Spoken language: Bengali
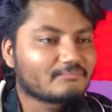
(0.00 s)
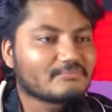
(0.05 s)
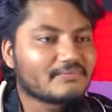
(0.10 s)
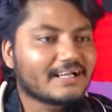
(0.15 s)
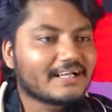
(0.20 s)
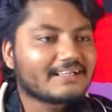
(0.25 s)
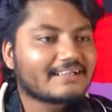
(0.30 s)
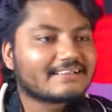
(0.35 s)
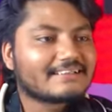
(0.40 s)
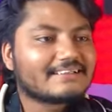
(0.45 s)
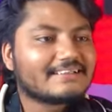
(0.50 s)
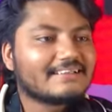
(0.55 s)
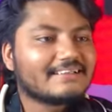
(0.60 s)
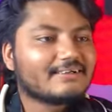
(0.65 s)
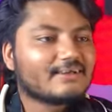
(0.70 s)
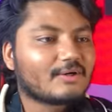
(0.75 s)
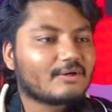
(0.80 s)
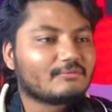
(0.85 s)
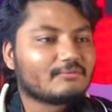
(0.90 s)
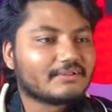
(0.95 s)
মানে কি
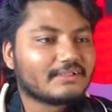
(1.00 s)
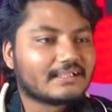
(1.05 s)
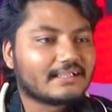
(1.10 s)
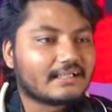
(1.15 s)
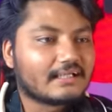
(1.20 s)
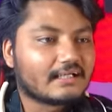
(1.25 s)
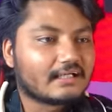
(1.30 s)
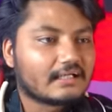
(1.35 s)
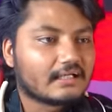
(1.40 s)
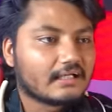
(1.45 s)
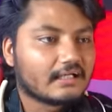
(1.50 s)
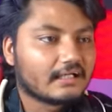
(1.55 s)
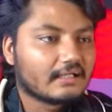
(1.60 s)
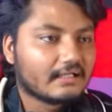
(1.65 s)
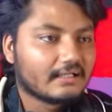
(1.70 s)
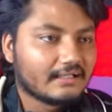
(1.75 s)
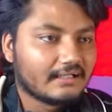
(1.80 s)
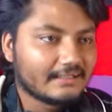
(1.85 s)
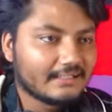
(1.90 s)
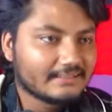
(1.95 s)
কব এর আর
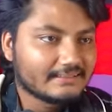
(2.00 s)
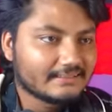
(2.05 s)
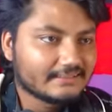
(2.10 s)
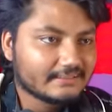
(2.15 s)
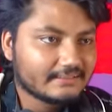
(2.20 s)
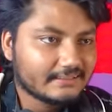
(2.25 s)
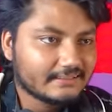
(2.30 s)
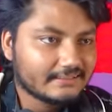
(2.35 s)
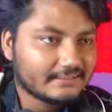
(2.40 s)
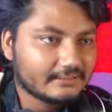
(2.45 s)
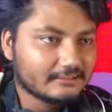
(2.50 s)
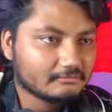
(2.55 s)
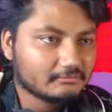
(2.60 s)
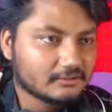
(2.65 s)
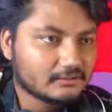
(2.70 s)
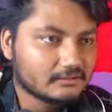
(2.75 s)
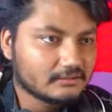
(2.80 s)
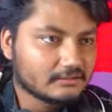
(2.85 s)
এদিক দিয়ে ইনেমি